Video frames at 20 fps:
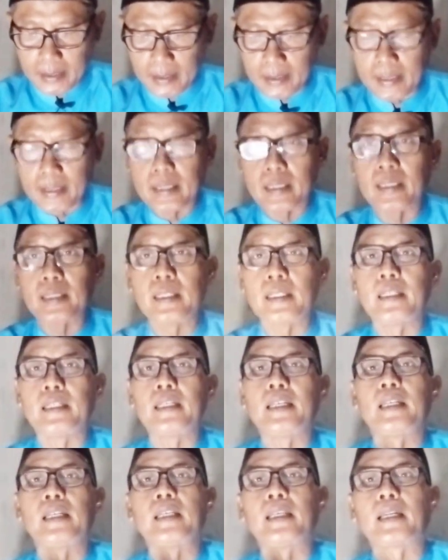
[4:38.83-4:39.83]
di segi
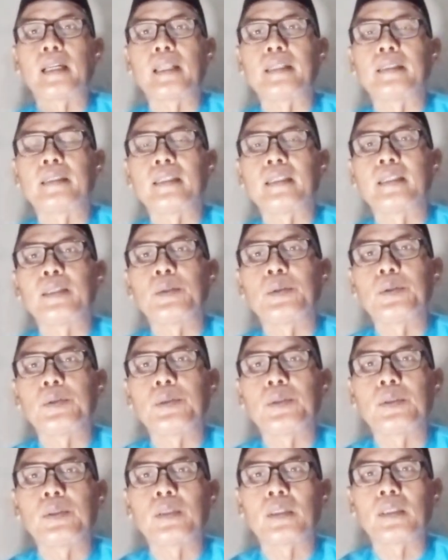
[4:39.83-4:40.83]
giliran
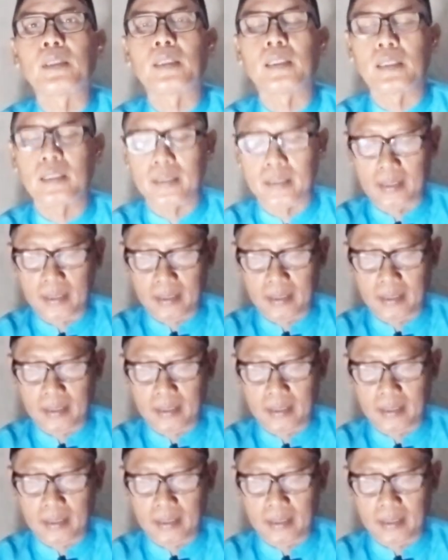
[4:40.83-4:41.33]
tidur,